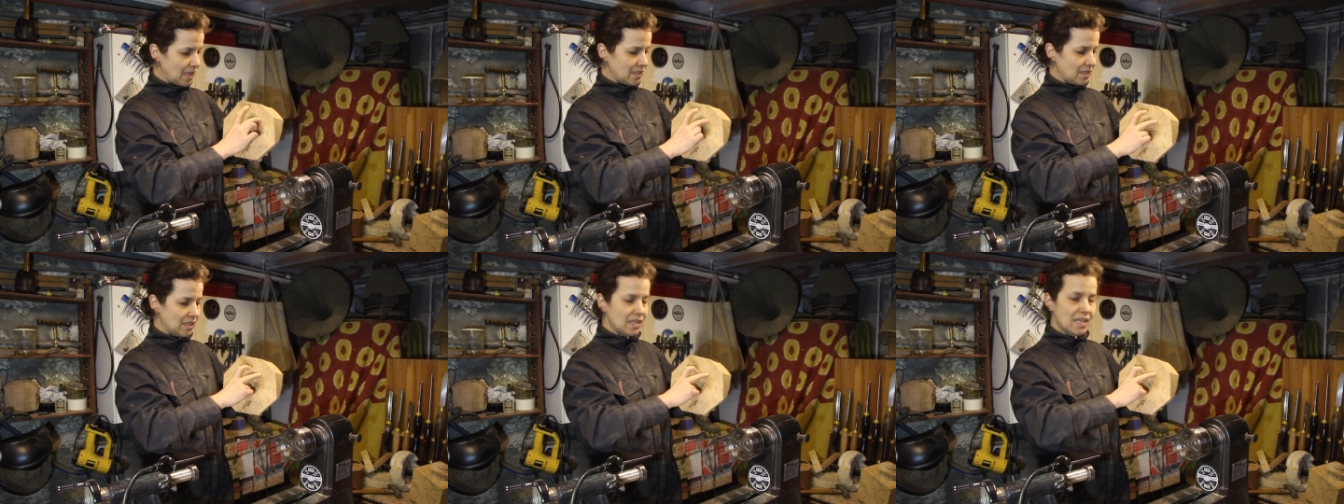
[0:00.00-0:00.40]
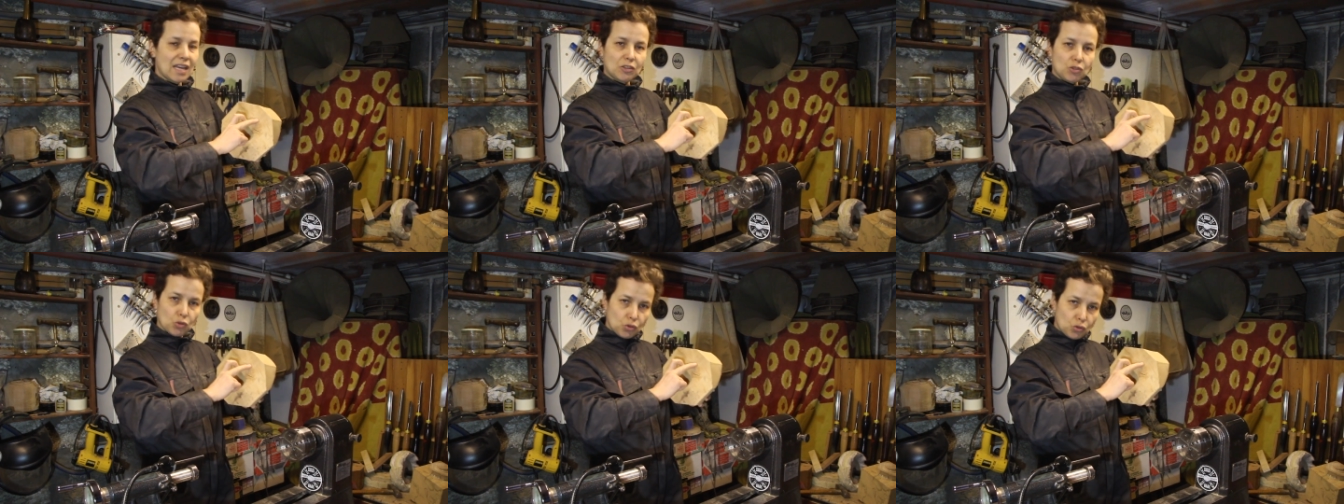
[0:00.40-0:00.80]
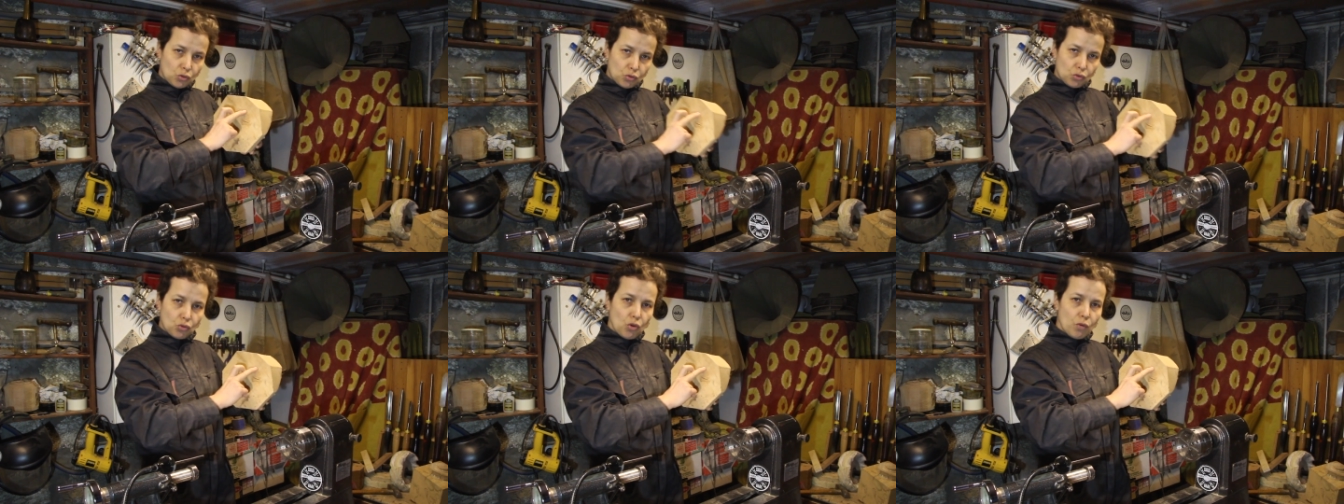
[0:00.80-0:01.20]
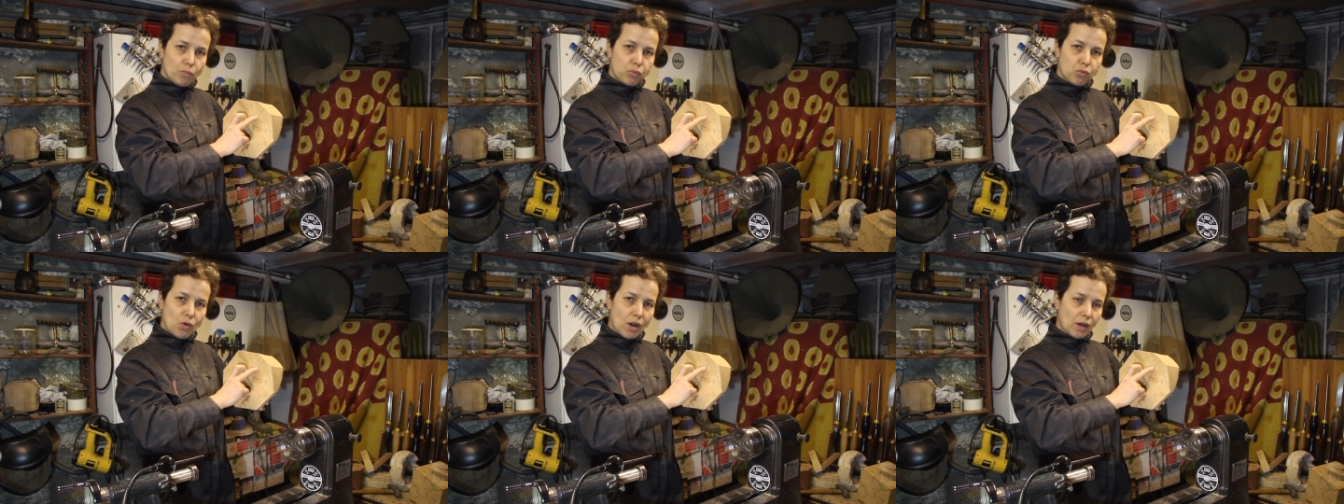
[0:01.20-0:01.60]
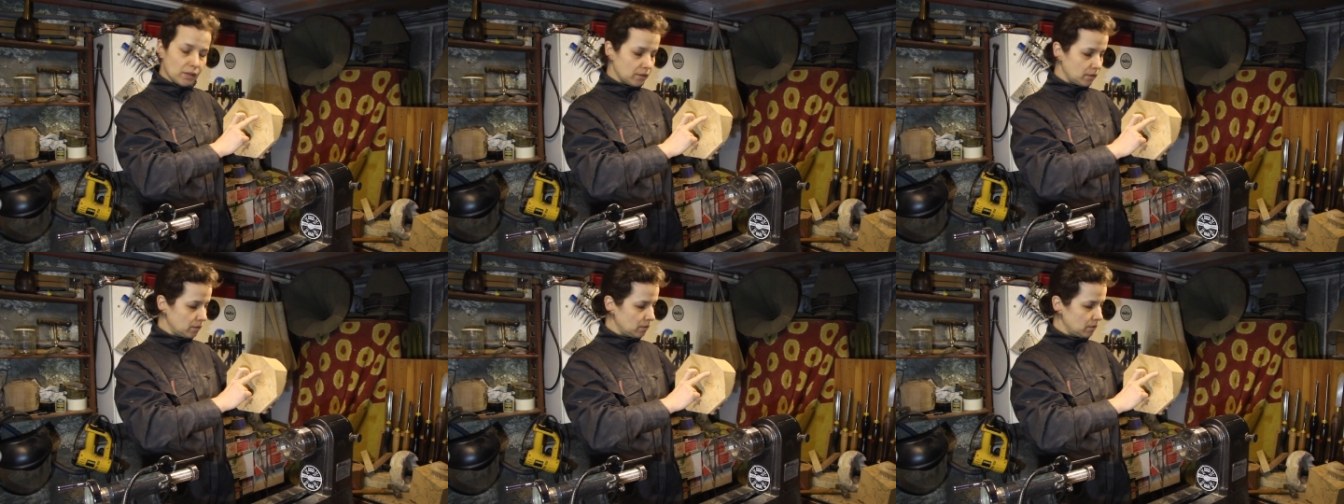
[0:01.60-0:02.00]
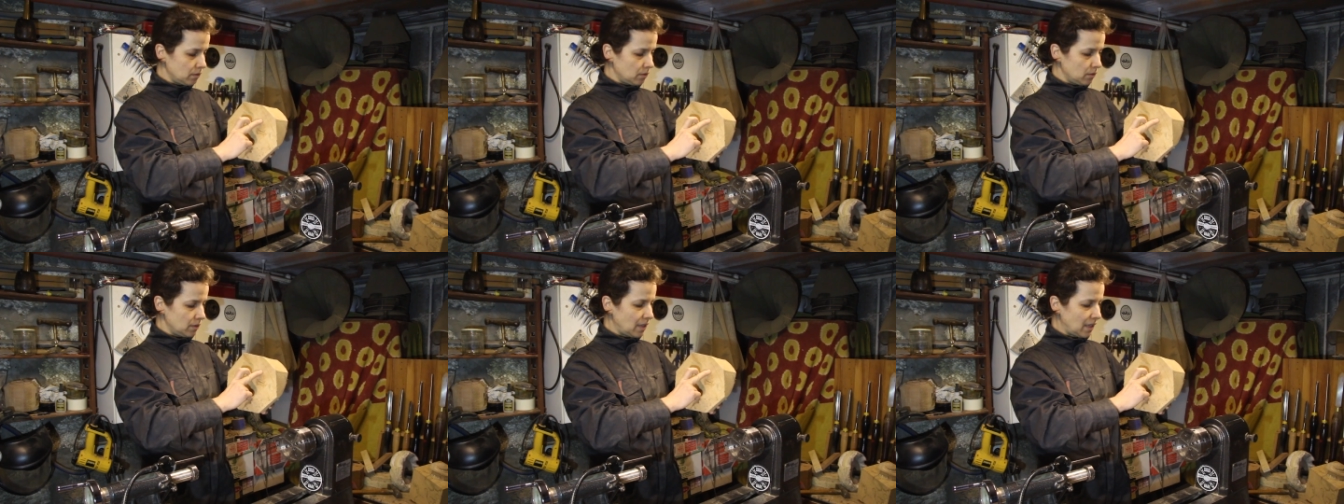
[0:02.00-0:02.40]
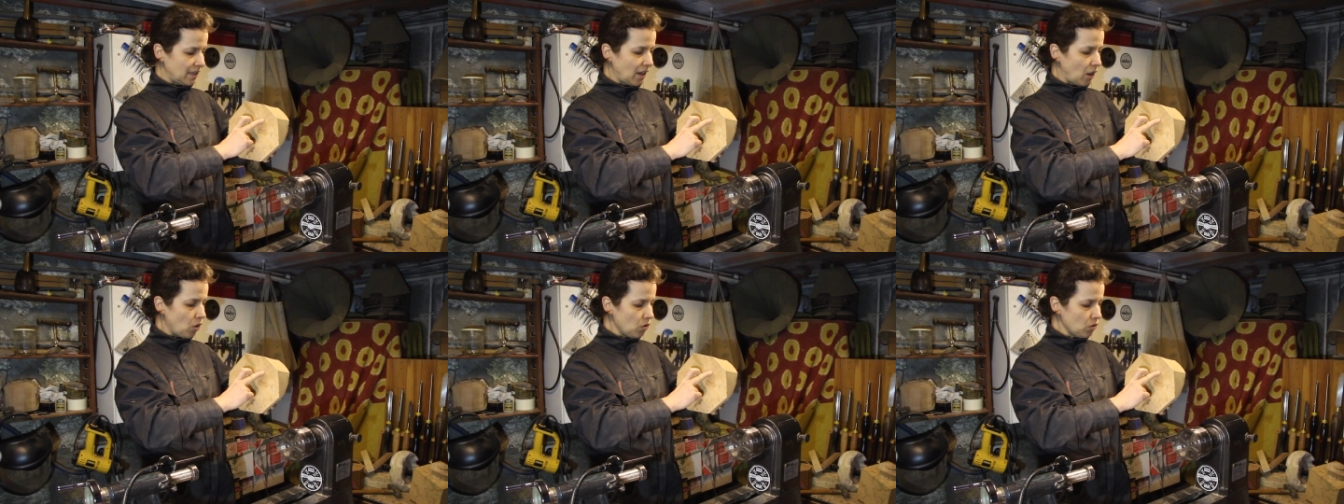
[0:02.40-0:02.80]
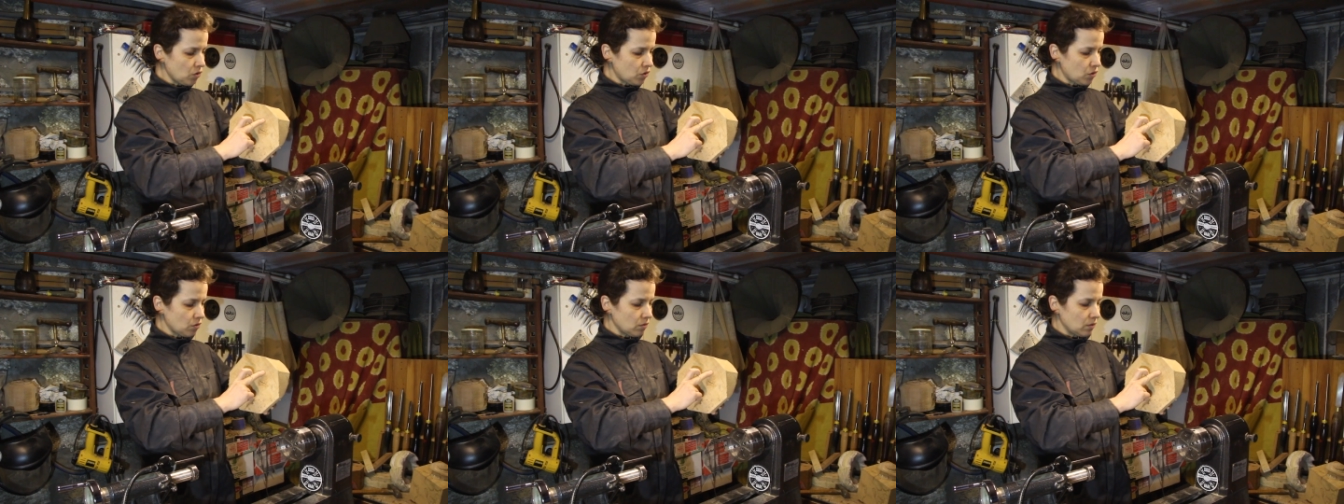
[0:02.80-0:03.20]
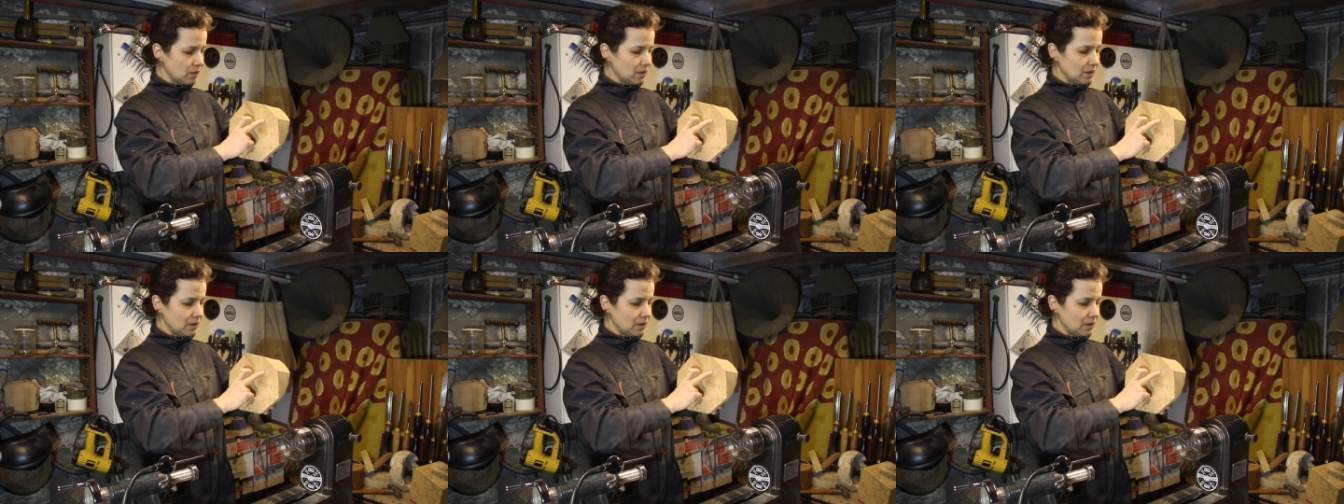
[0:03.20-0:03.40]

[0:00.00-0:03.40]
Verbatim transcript: S'il n'y a que deux points d'adhérence,